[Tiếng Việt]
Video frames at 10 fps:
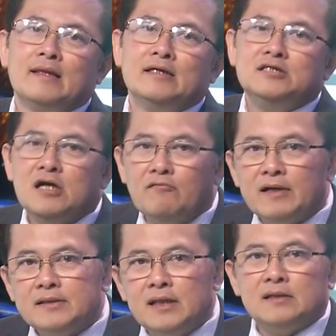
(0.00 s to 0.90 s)
chứ không phải
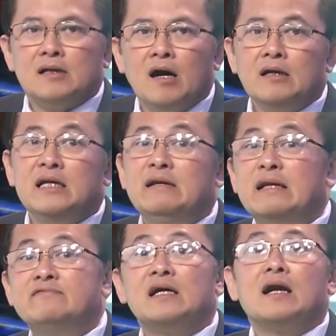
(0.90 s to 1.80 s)
tiền đó đi
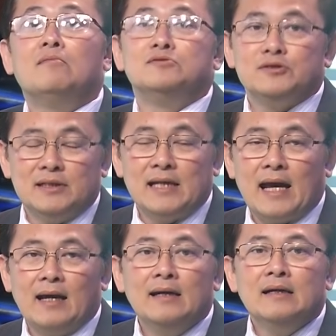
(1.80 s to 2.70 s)
phát không cho thiên
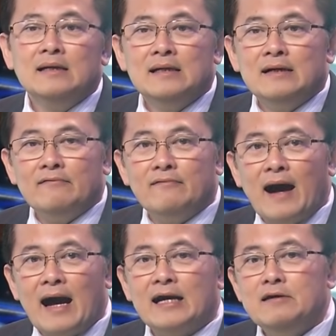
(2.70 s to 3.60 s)
hạ.
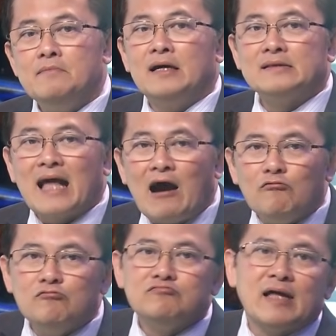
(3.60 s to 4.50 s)
Và khi mà tạo
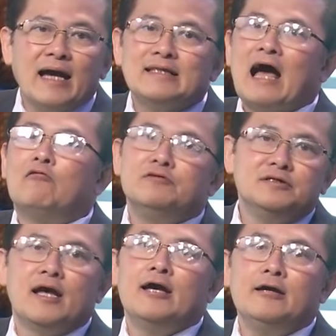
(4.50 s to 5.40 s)
tái tạo như
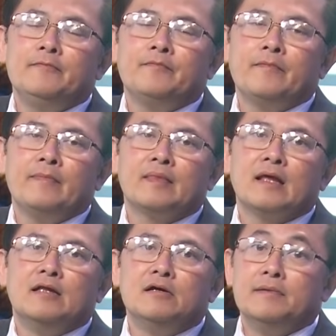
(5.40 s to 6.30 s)
thế
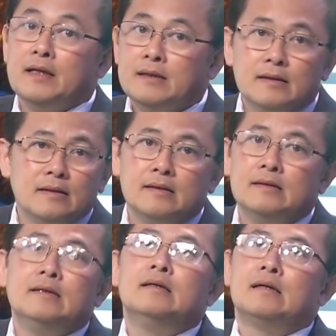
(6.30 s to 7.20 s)
thì thưa quý vị,
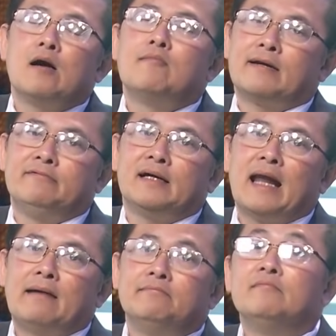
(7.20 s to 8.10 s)
công ăn việc
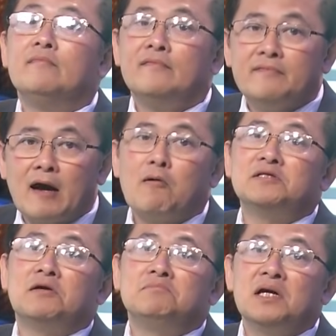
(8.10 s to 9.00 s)
làm và quan
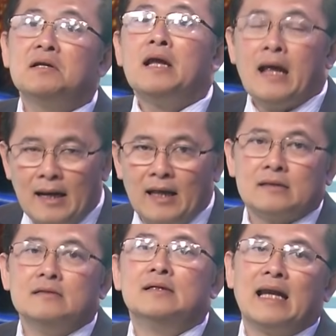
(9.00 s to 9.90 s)
trọng nhất là
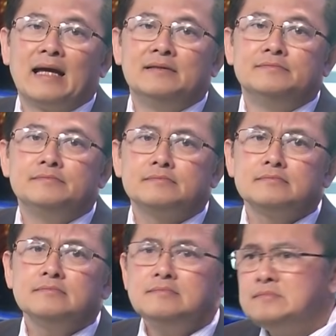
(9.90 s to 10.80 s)
tương lai.
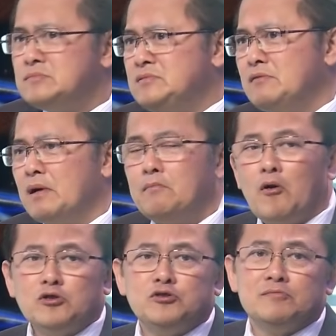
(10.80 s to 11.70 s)
Nhưng mà
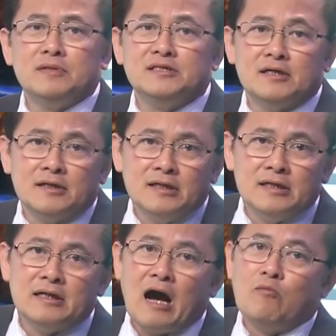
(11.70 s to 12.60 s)
mọi chuyện bây giờ
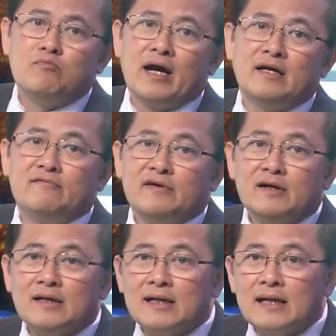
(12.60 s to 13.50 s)
ông Biden phải nói
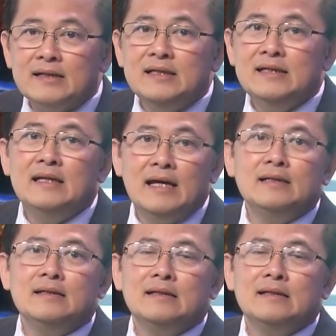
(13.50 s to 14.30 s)
rằng là đi đến